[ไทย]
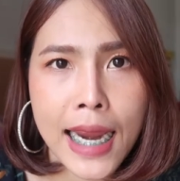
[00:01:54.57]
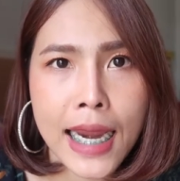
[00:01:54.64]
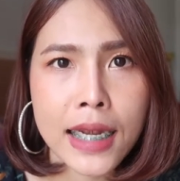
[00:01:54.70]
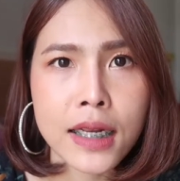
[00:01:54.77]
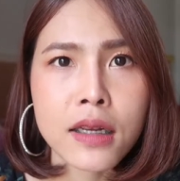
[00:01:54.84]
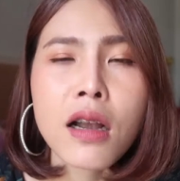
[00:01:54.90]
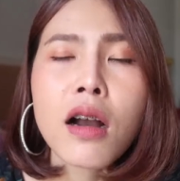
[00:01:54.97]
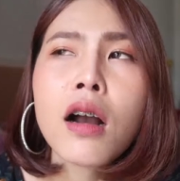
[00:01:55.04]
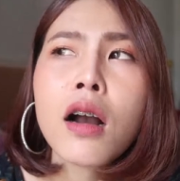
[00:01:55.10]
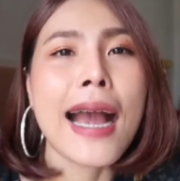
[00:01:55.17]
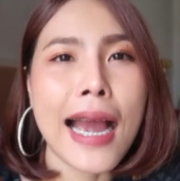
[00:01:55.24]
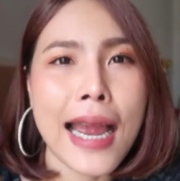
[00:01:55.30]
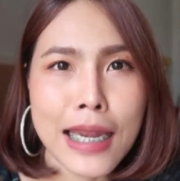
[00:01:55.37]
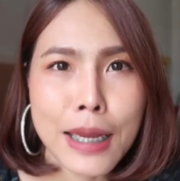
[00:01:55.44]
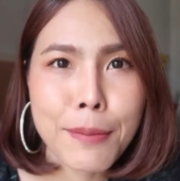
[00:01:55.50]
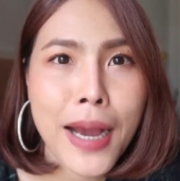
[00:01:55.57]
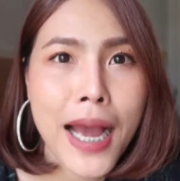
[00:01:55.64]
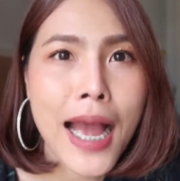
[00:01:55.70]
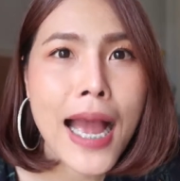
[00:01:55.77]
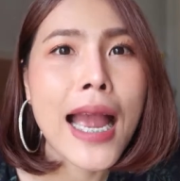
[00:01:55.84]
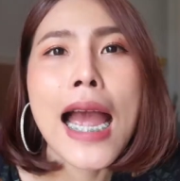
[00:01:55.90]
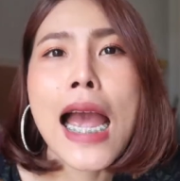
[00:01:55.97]
นก็ขายได้
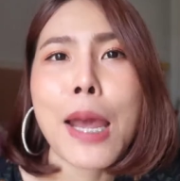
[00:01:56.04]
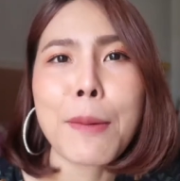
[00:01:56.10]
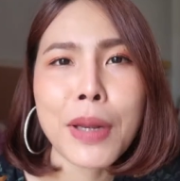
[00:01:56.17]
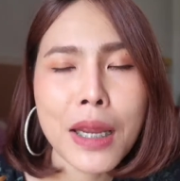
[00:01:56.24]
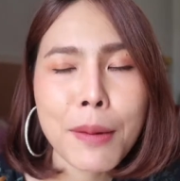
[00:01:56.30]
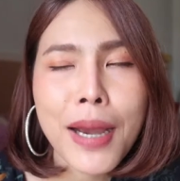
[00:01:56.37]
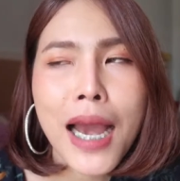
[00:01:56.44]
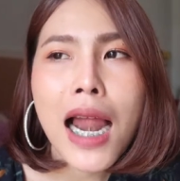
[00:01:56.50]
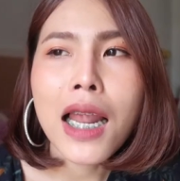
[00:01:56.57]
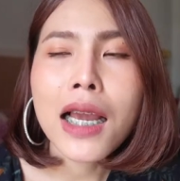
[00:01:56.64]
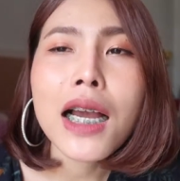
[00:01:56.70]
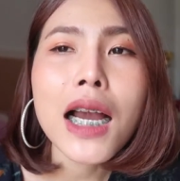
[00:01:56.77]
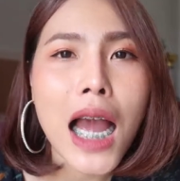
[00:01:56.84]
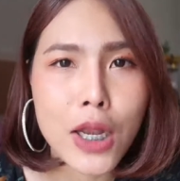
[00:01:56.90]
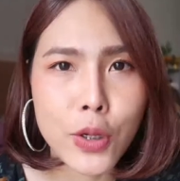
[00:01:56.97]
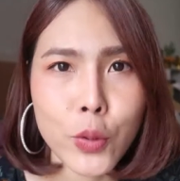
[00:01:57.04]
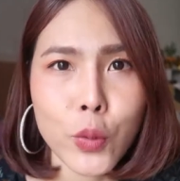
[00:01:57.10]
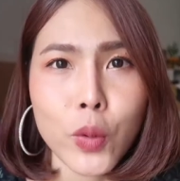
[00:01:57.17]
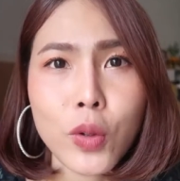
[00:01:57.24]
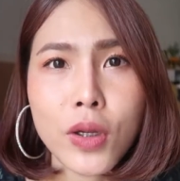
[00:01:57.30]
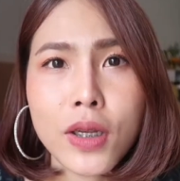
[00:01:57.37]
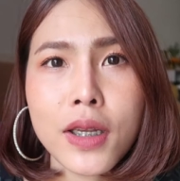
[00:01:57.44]
บ้างขายไม่ได้บ้างแล้วก็ขาด
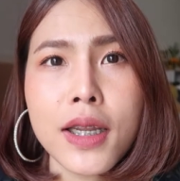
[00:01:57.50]
ทุน